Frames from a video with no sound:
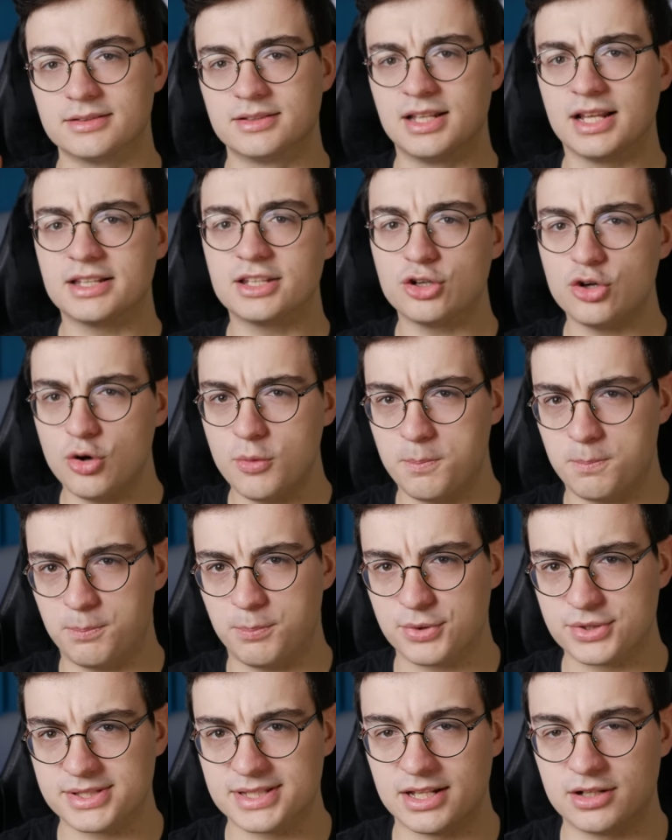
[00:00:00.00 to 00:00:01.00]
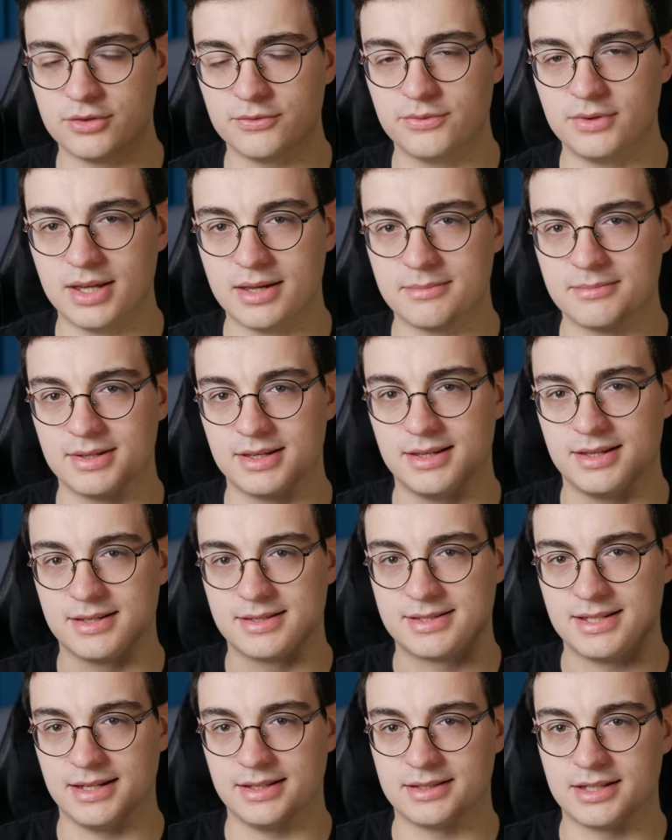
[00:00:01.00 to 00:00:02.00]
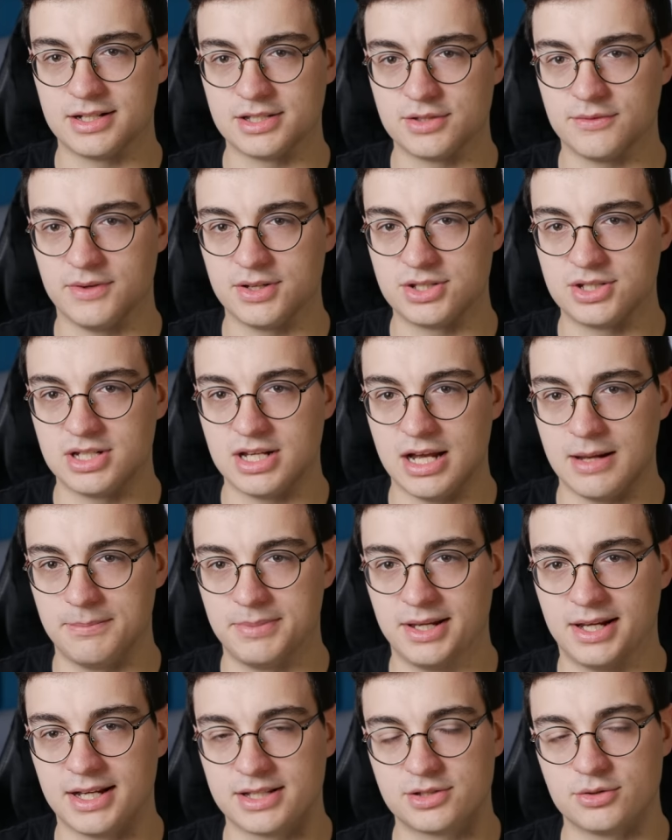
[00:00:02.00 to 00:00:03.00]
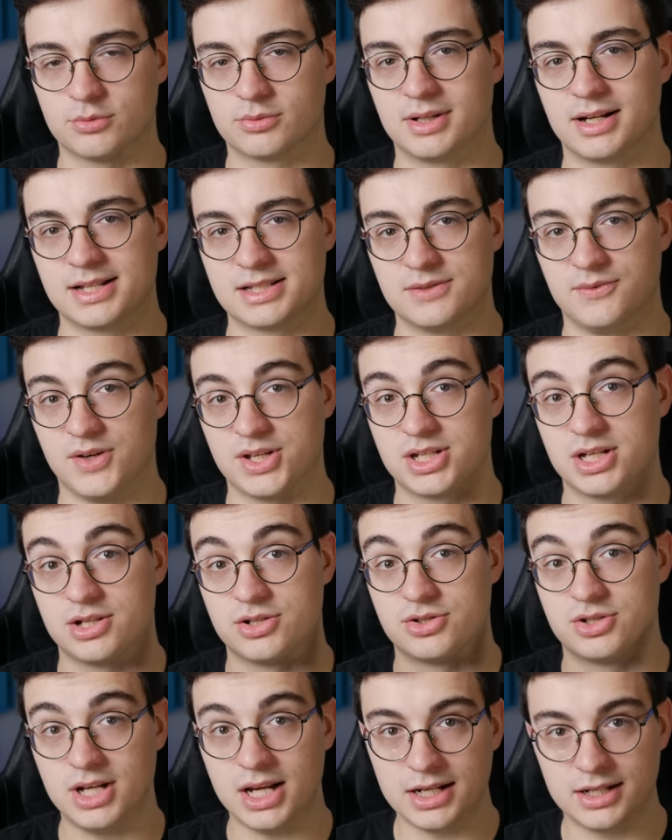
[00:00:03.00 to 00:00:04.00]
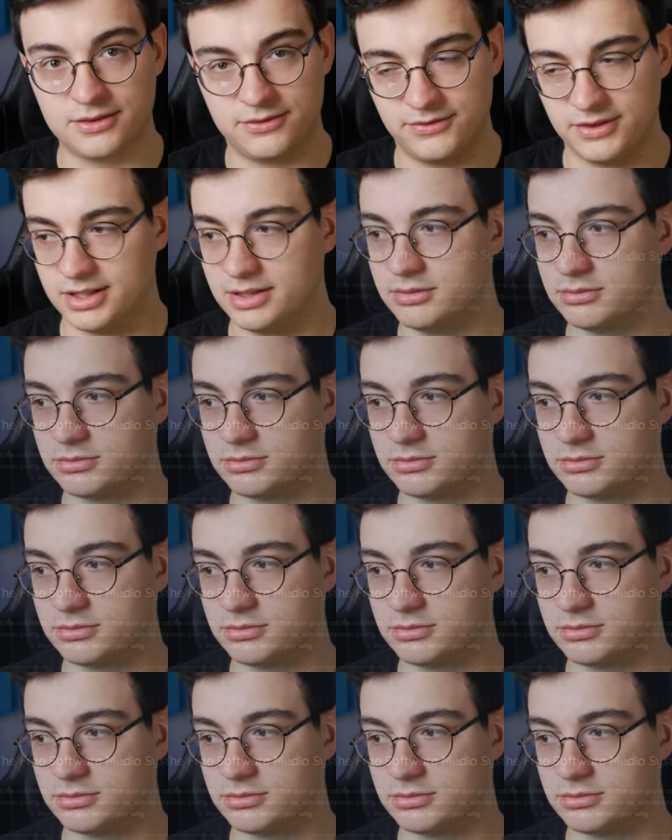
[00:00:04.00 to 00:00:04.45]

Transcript: Dlatego postanowiłem e, zainteresować się aplikacją, która nazywa się Jellyfin,